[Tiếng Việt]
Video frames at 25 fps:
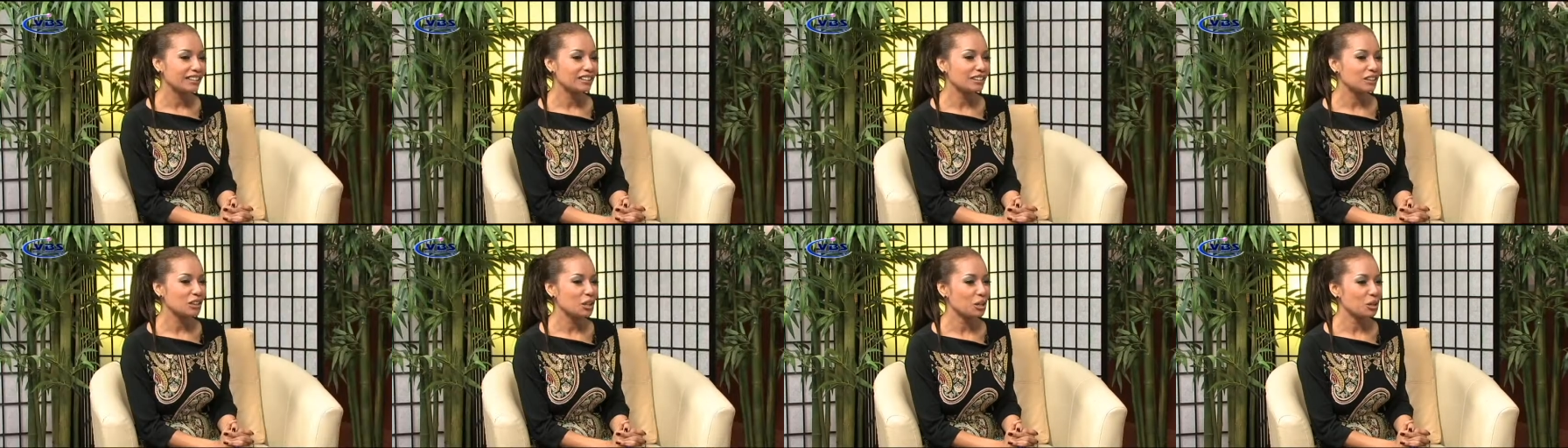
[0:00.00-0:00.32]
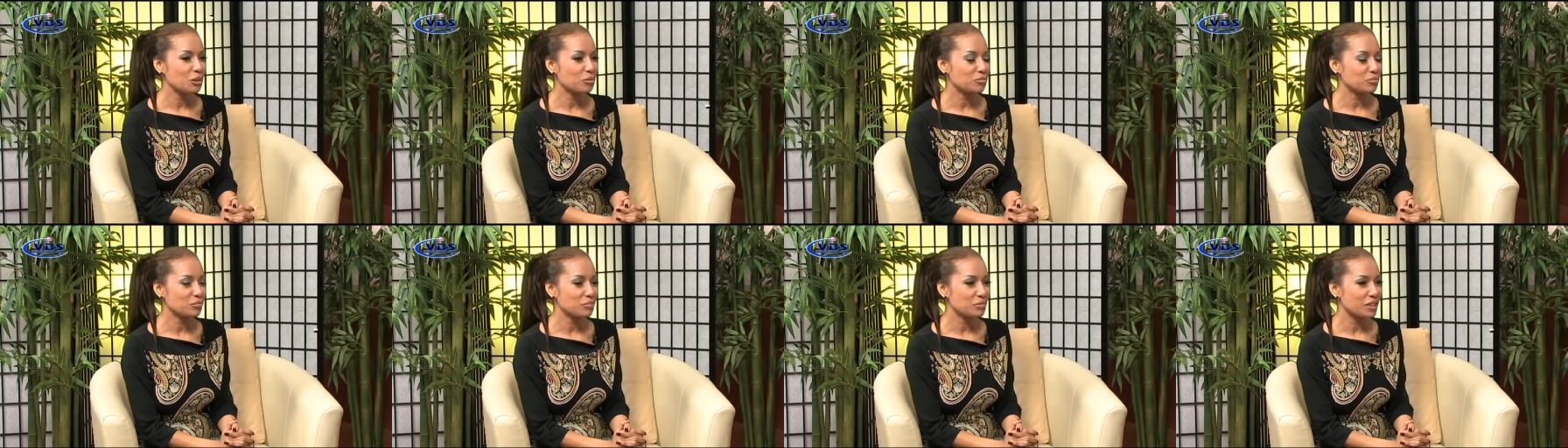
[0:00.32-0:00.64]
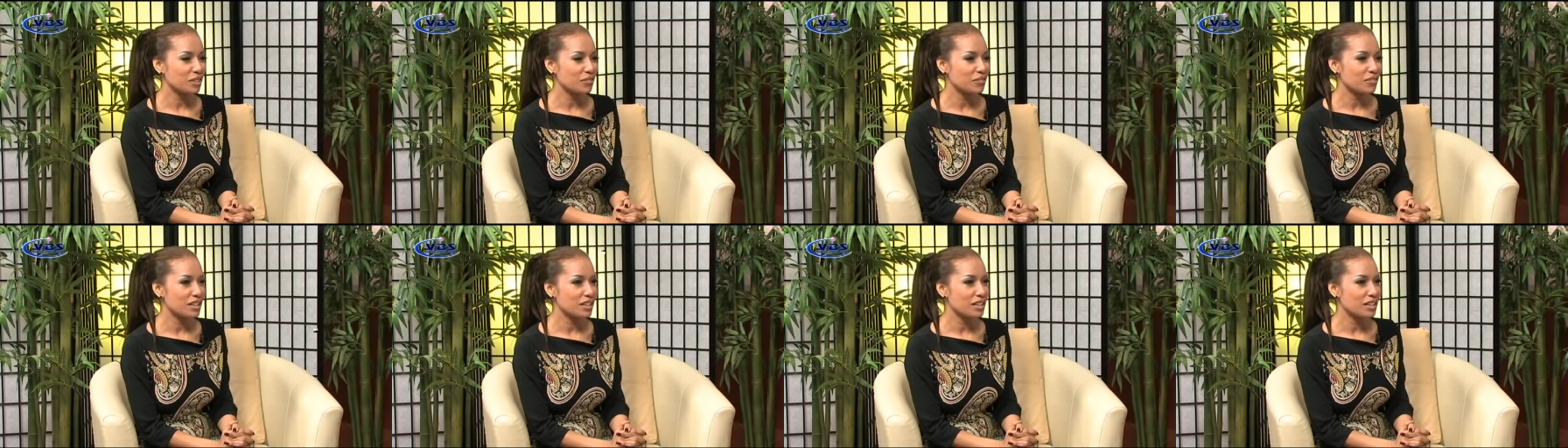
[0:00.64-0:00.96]
ờ,
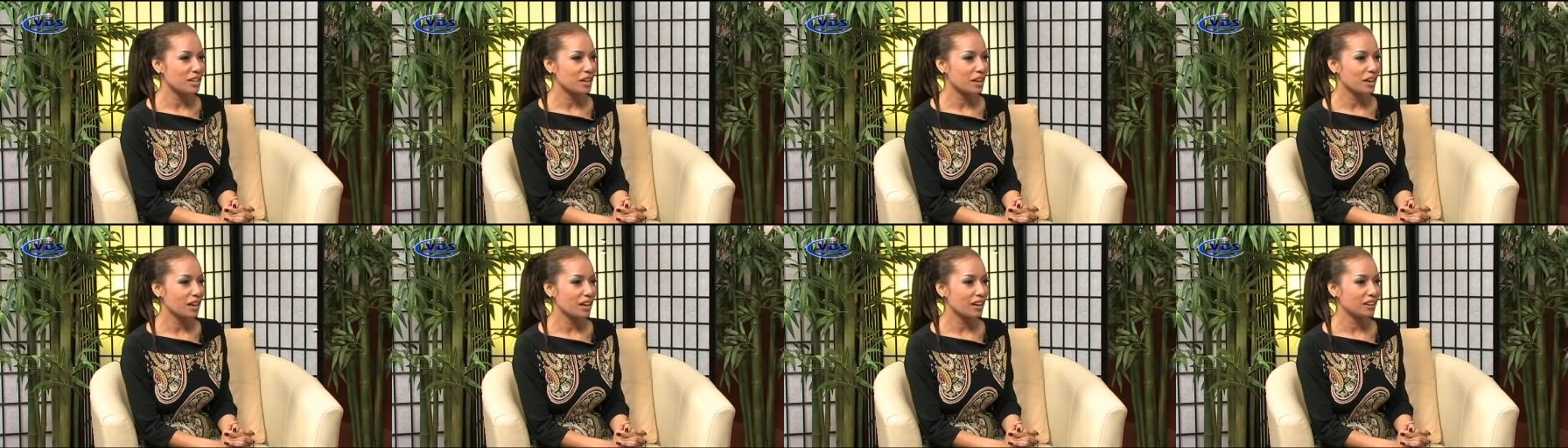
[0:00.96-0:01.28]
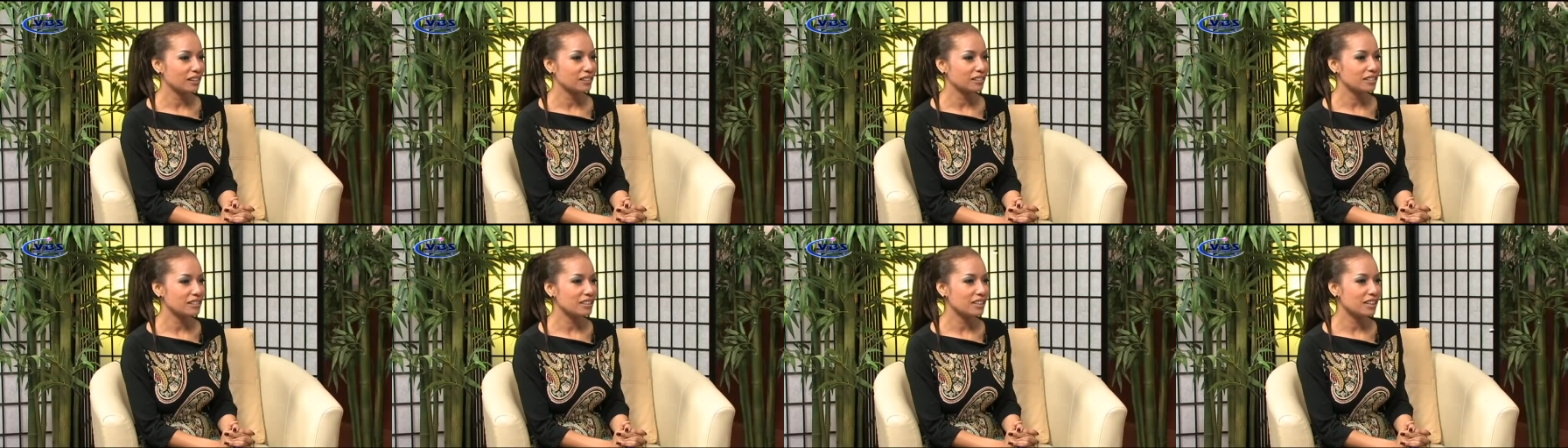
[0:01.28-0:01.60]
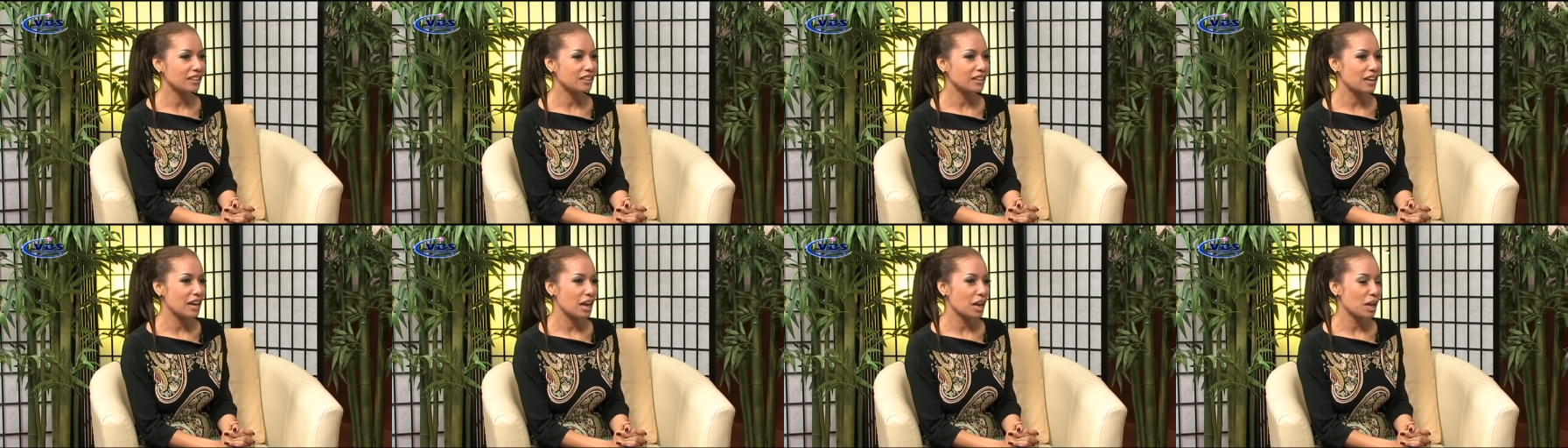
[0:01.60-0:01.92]
tại vì ờ, thứ
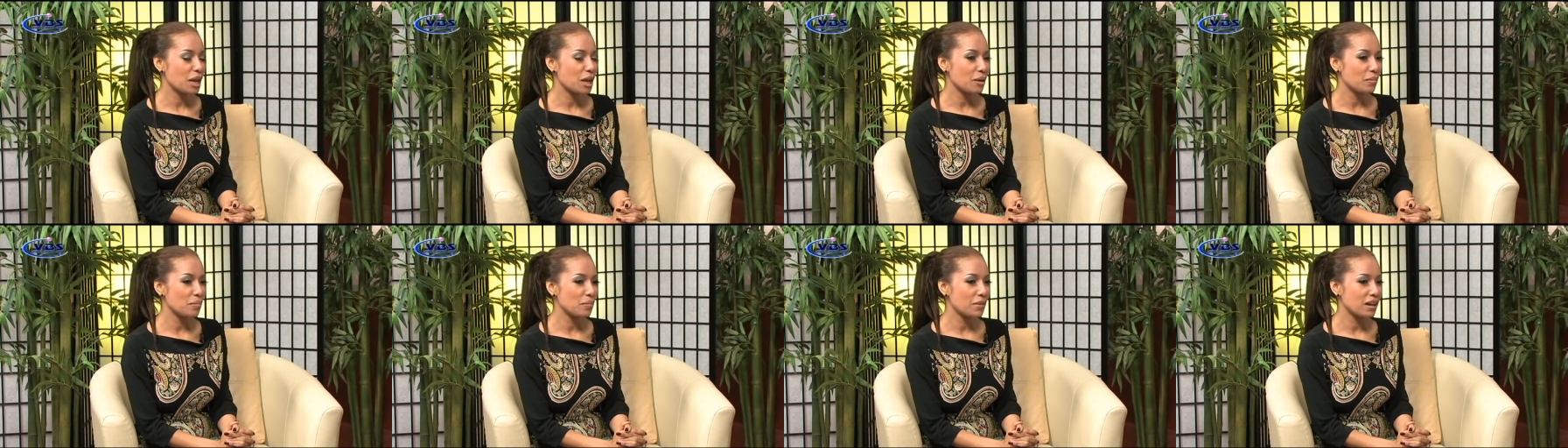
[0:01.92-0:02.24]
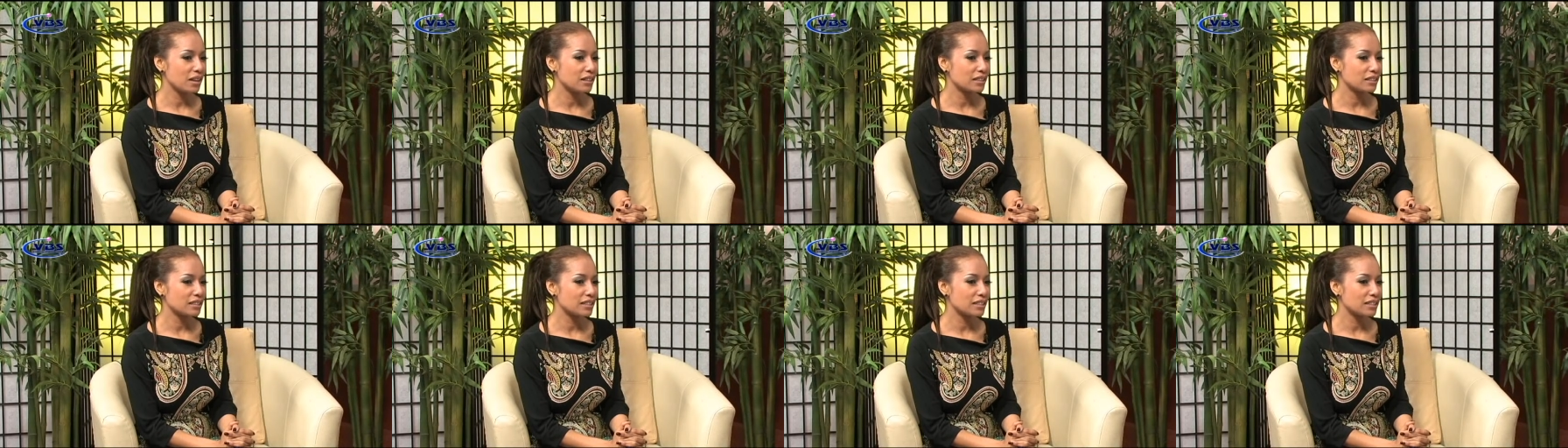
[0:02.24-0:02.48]
nhất là em ờ,